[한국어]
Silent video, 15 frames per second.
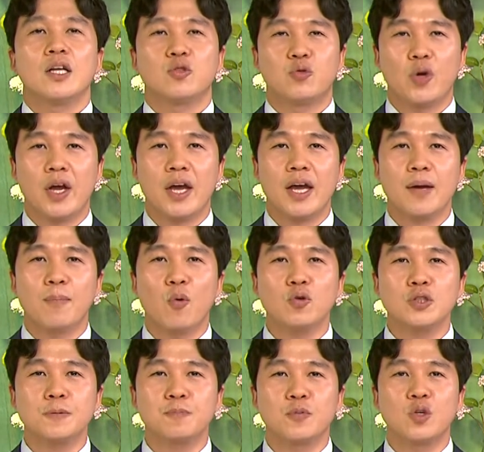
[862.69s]
죄의
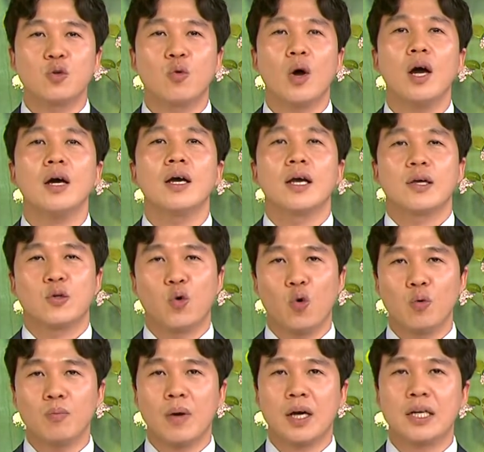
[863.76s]
모습들과
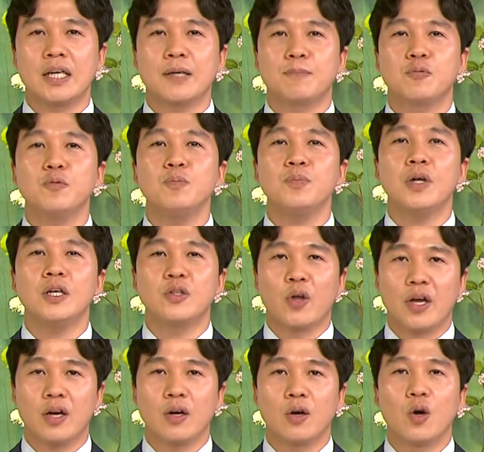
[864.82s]
욕망이
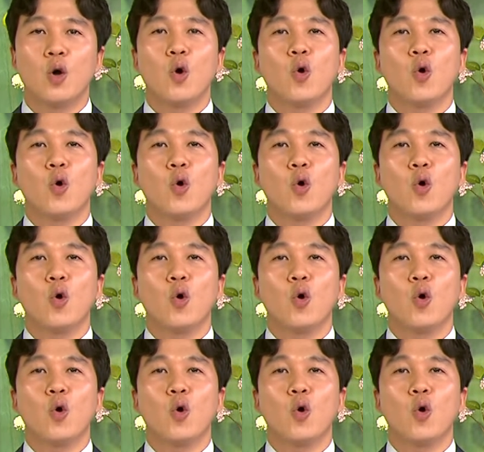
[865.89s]
분별되어